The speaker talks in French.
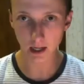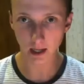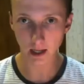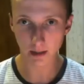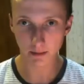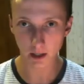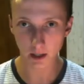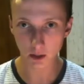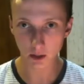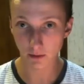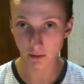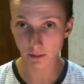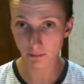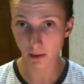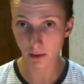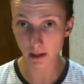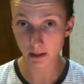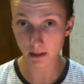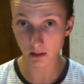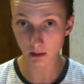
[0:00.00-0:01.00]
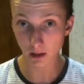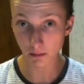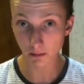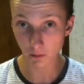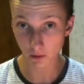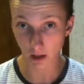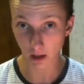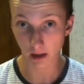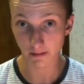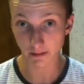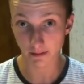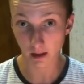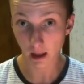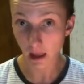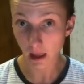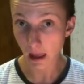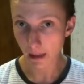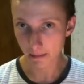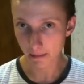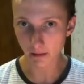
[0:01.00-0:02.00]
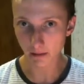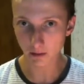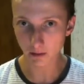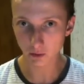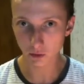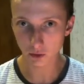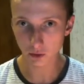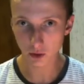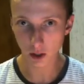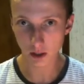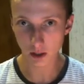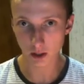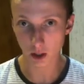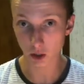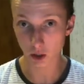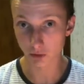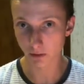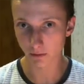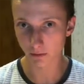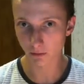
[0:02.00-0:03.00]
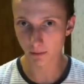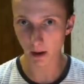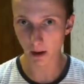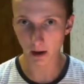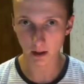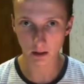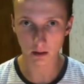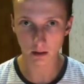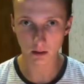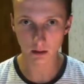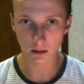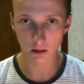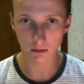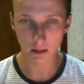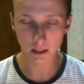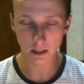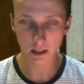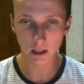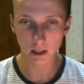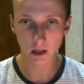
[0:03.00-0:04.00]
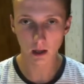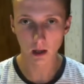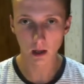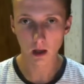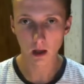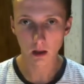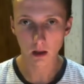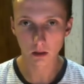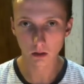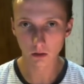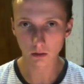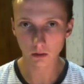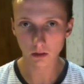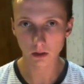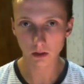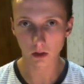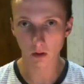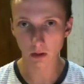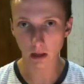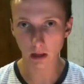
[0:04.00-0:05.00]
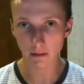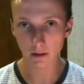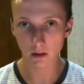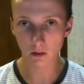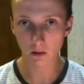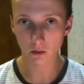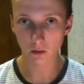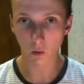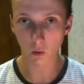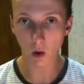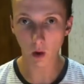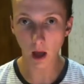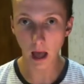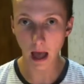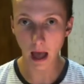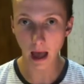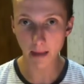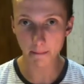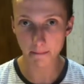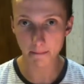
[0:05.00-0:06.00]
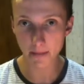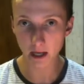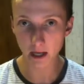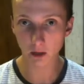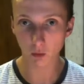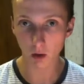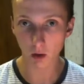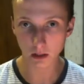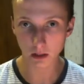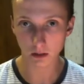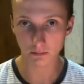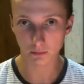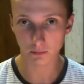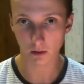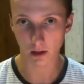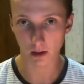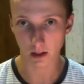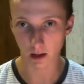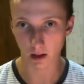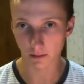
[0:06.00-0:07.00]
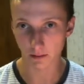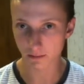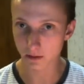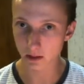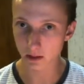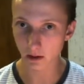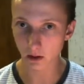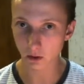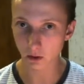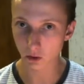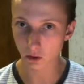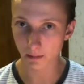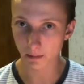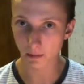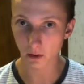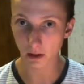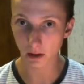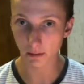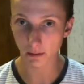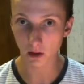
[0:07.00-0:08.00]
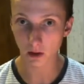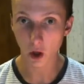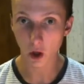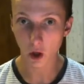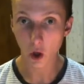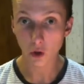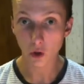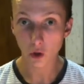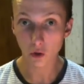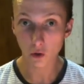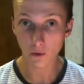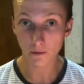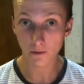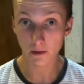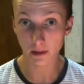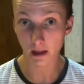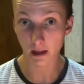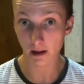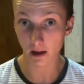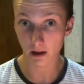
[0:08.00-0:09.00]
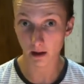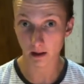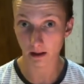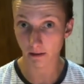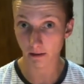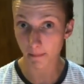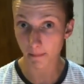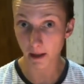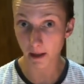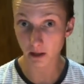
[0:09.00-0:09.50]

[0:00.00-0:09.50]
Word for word: gagnants, je vais vous présenter mon draft. Mais avant toute chose, je vais vous parler de celui-ci. Donc, on avait le droit à 1300 points, car il faut savoir que les Pokémon n'avaient pas